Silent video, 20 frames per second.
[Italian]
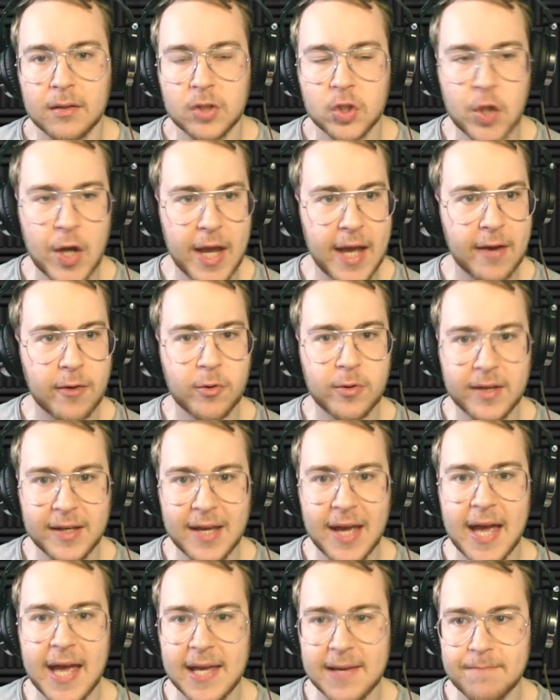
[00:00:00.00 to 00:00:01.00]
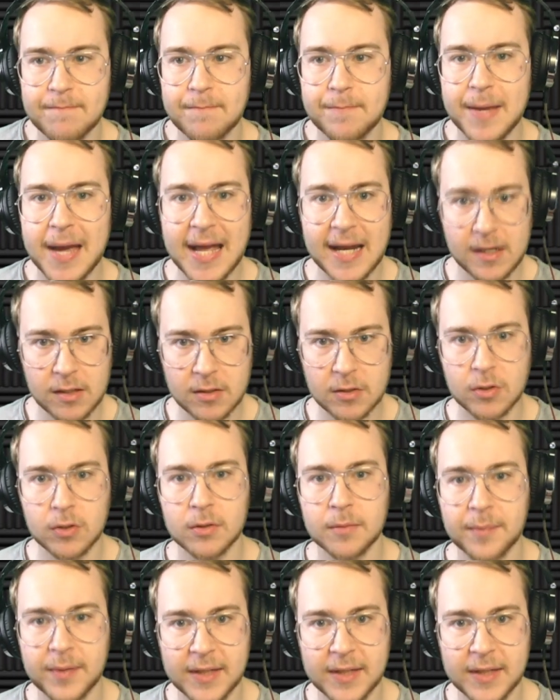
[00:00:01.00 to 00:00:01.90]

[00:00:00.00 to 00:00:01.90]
Cioè, ok, bello,